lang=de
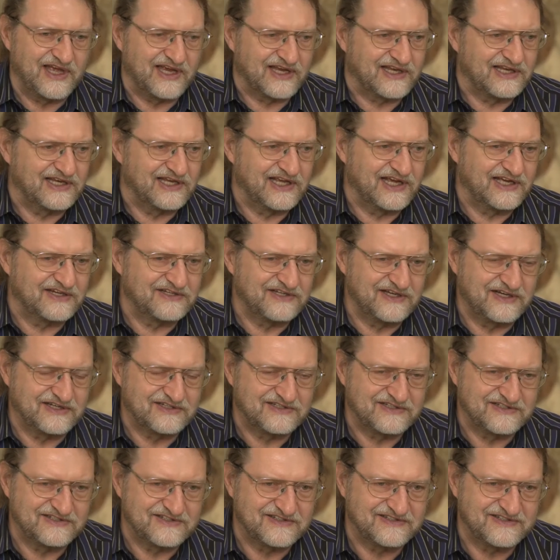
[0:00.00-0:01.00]
erklärt
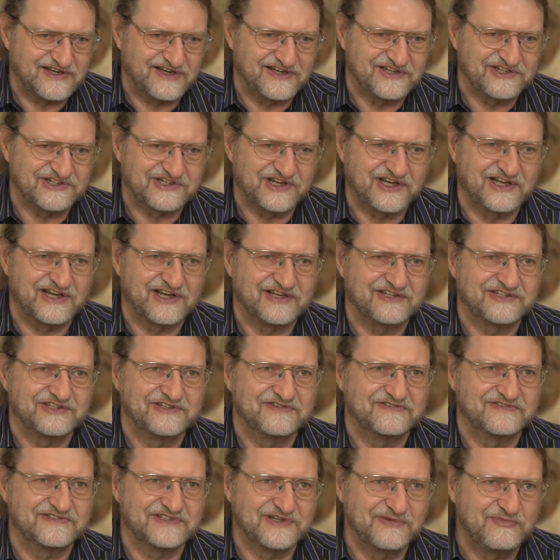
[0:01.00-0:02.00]
hat. Das ist eigentlich
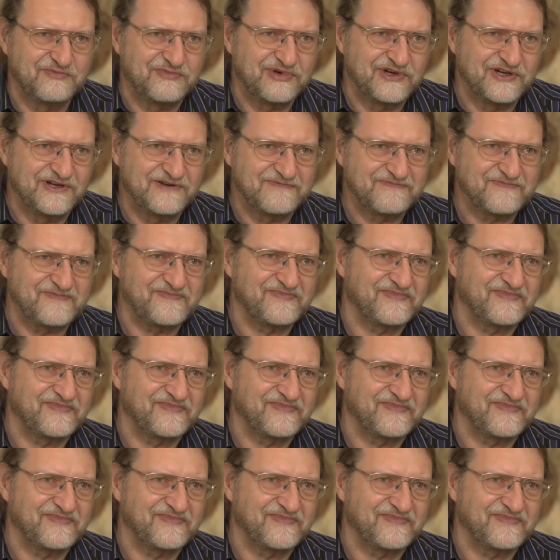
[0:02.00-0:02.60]
relativ simpel.